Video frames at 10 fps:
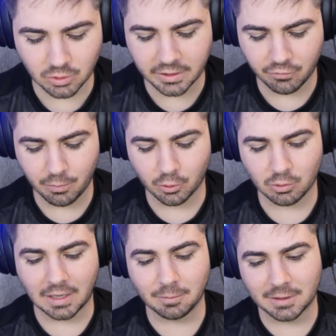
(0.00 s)
goleiro foi pro
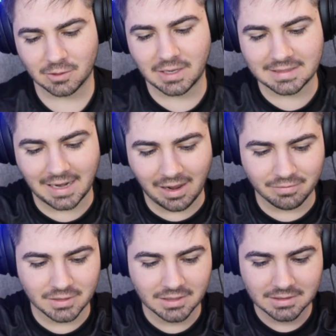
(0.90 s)
outro lado, bateu na
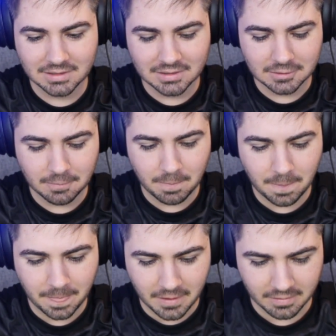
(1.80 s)
trave.
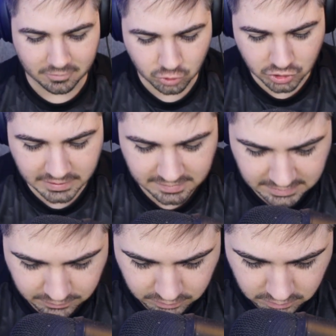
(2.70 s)
Chute
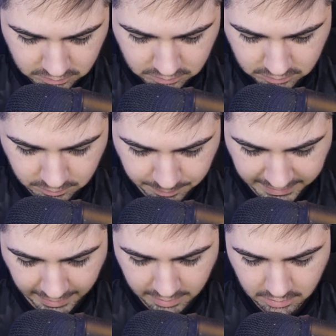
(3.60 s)
decisivo.
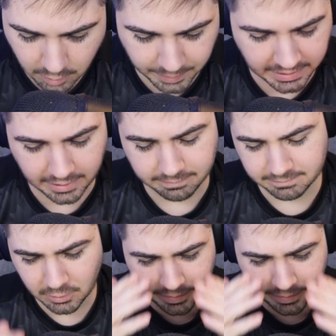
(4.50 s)
Peguei, não peguei, não